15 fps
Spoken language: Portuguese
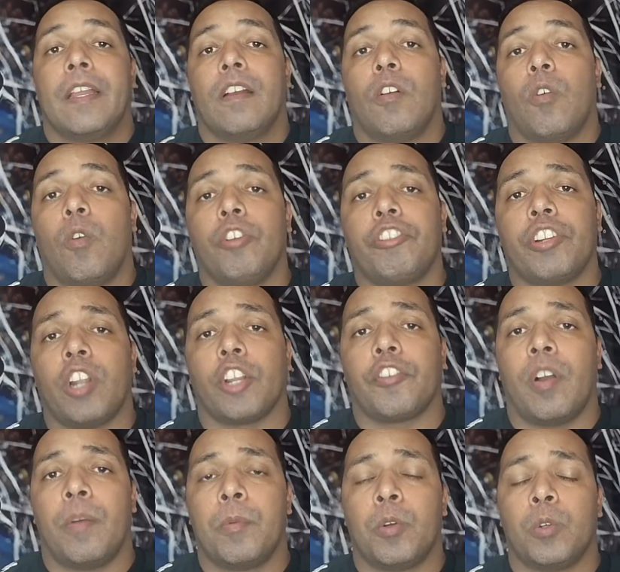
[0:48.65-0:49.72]
Hoje nós
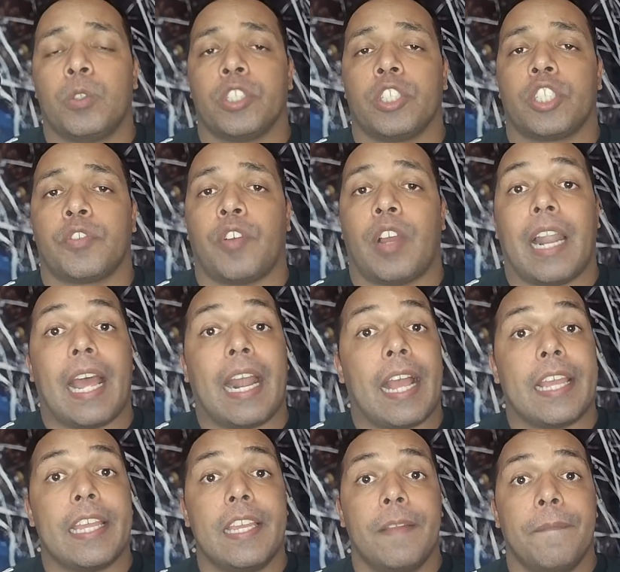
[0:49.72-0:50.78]
vamos falar
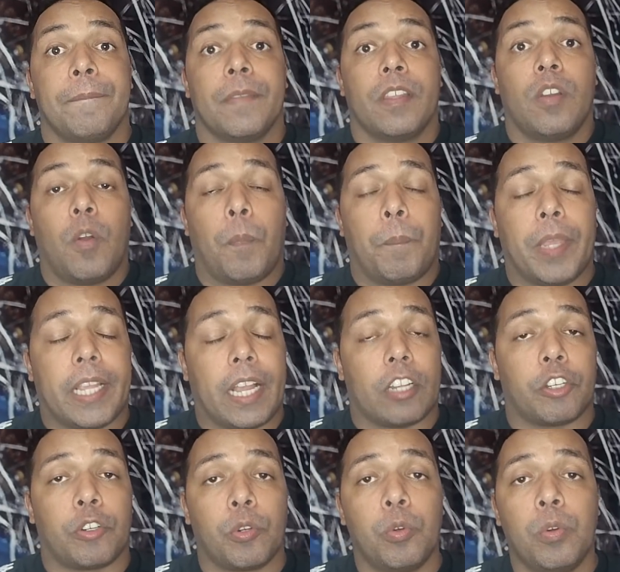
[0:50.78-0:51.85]
aí,
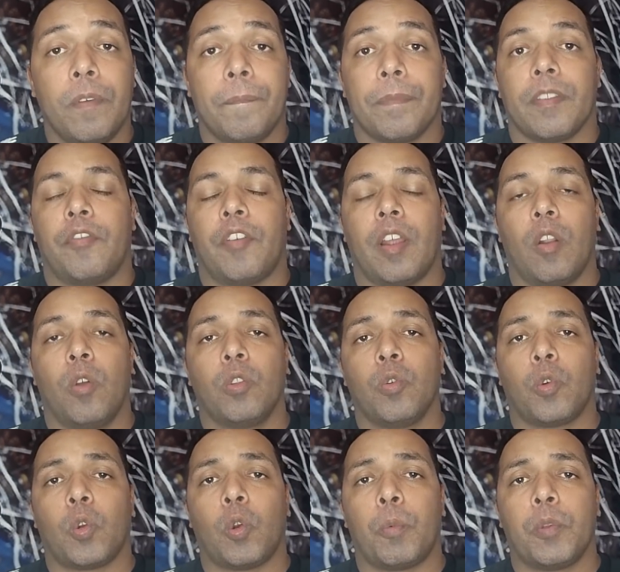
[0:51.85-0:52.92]
Pikachu falou do
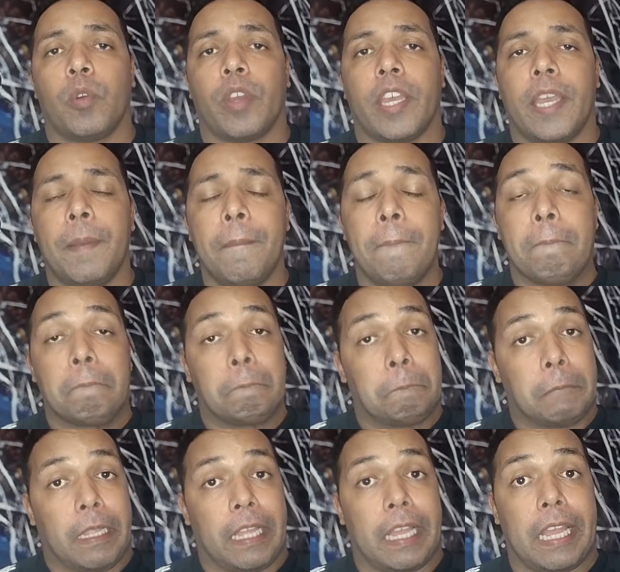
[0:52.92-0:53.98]
Clube do Remo,
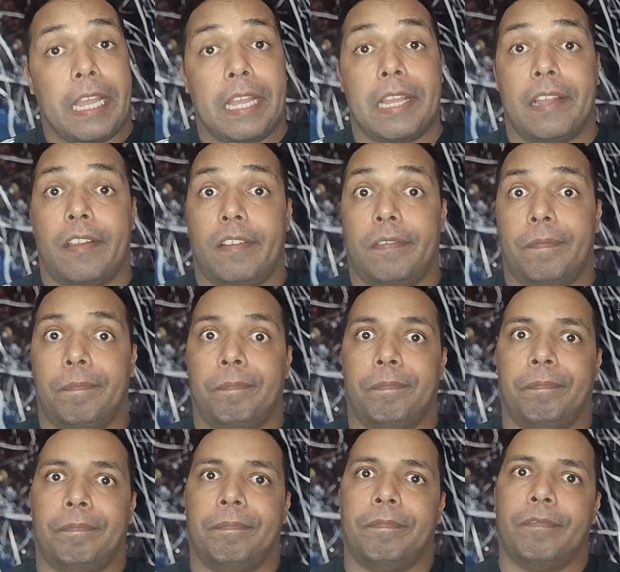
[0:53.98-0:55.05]
é,
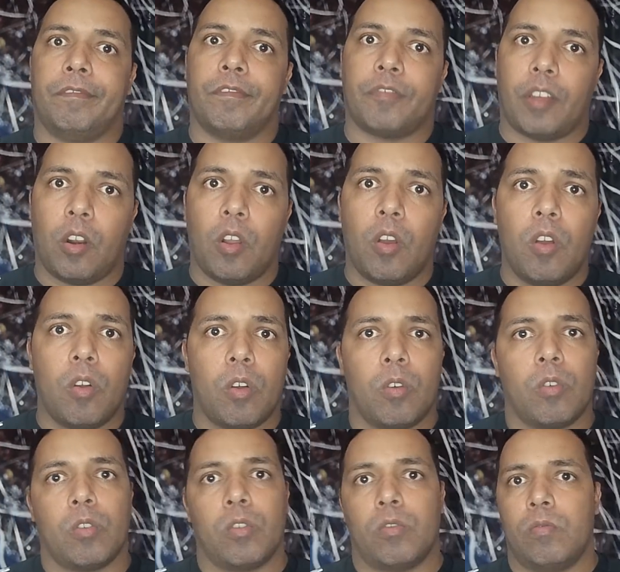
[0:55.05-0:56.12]

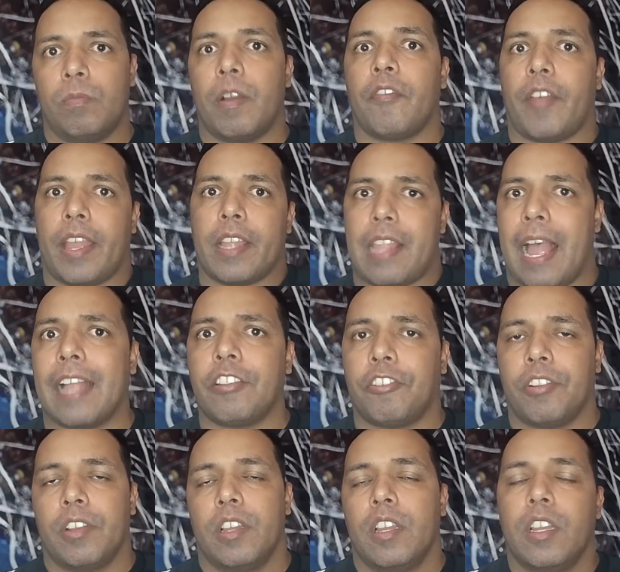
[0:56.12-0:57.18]
falou uma
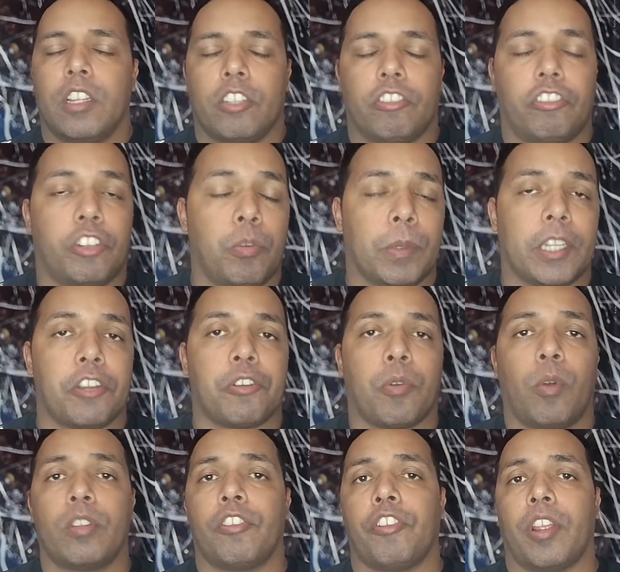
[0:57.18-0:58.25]
verdade, de uma das
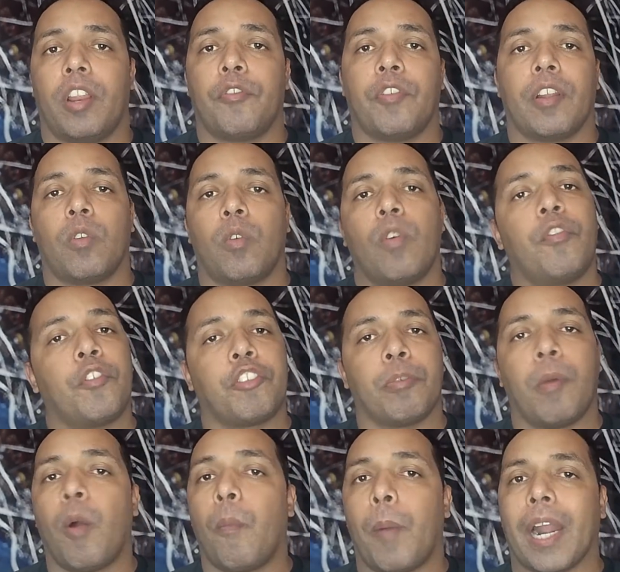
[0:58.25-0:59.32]
coisas que ele falou, o
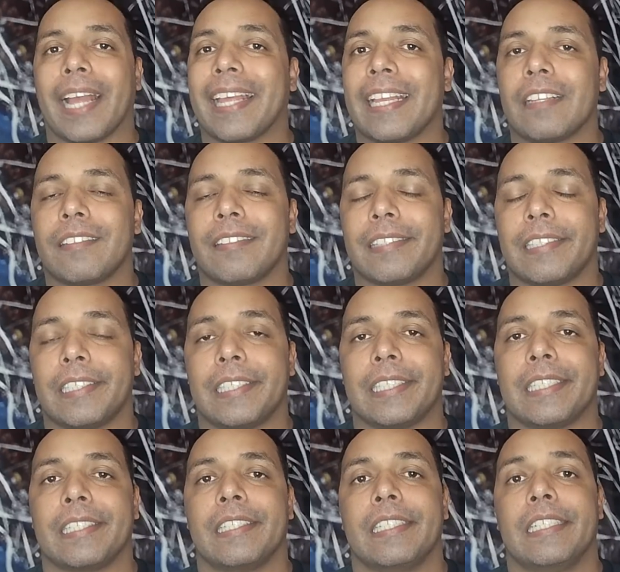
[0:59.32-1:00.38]
futebol
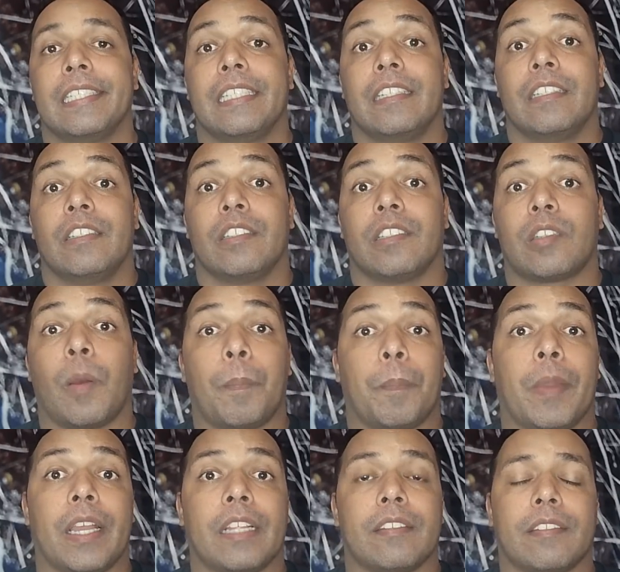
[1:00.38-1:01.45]
paraense só
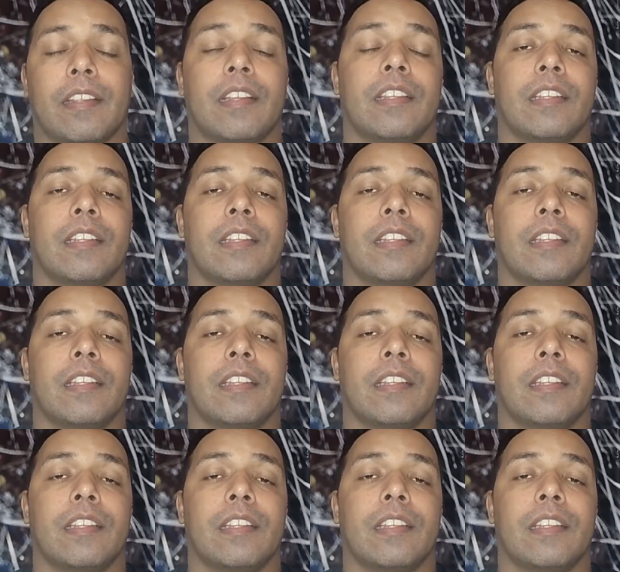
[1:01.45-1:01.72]
pensa